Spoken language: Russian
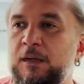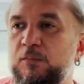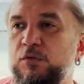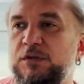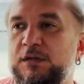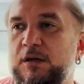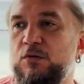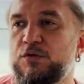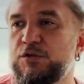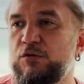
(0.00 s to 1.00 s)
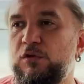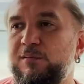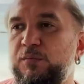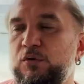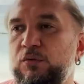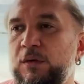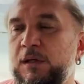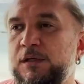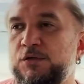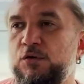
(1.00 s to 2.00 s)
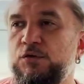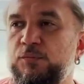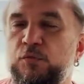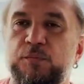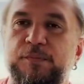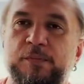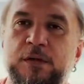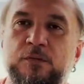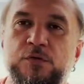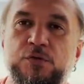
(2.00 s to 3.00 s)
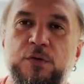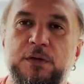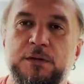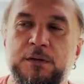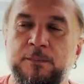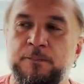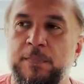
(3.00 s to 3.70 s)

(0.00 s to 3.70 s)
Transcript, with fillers: будет хороший Royal Blue, стоить он будет примерно вот столько-то.